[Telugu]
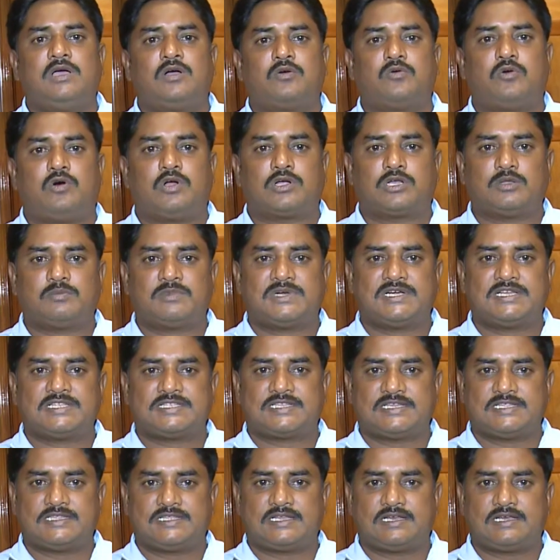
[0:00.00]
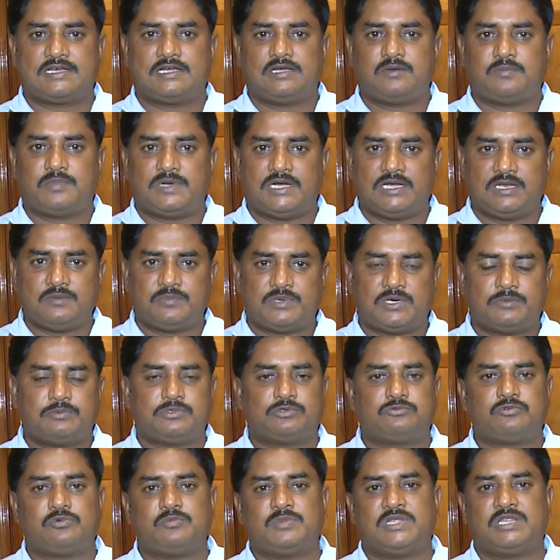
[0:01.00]
కోటంరెడ్డి శ్రీధర్ రెడ్డి పడి
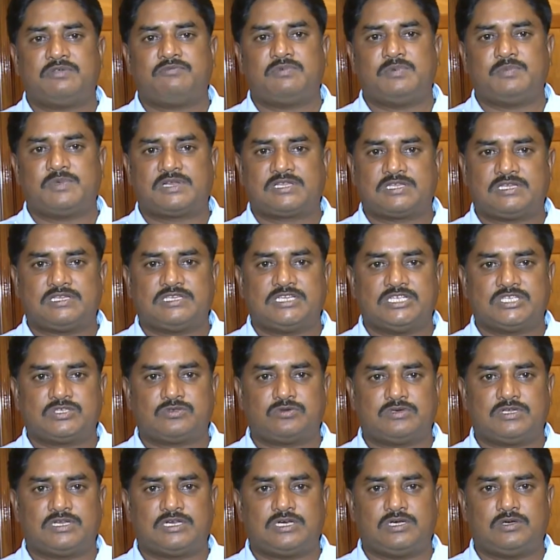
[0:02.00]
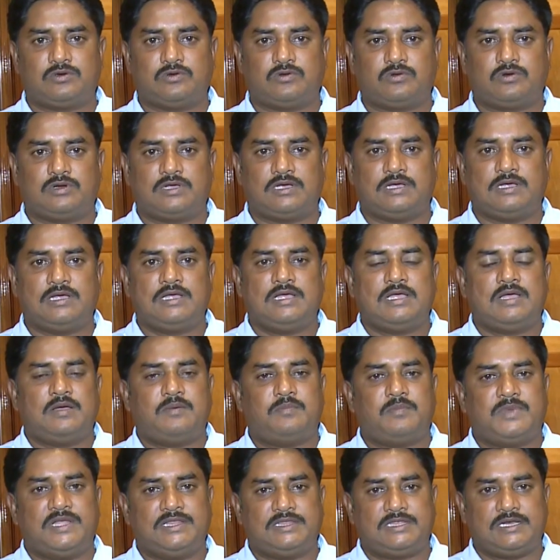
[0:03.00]
ప్రభుత్వం మీద విమర్శలు చేస్తున్నారంటూ కూడా
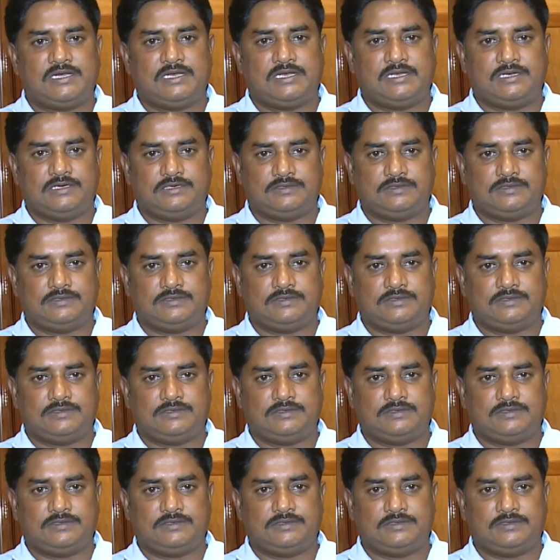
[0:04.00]
మంత్రి